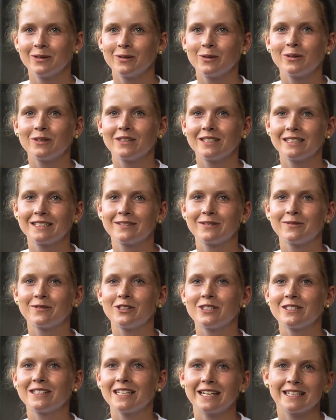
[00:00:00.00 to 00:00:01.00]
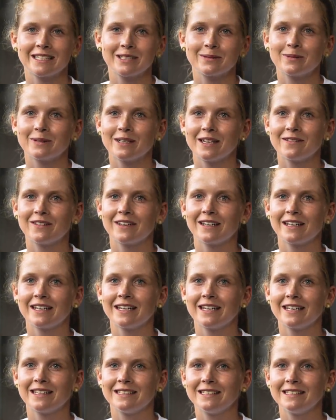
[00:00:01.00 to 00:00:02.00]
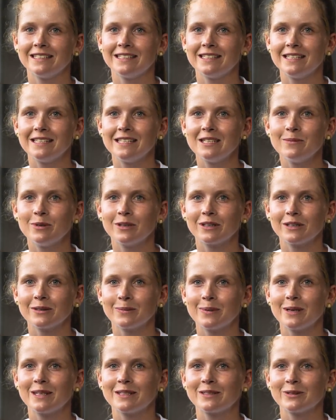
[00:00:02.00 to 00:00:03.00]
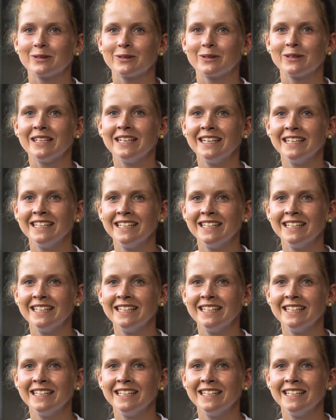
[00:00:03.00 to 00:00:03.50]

Und ich würde sagen, ich bin einfach eher die liebere Person.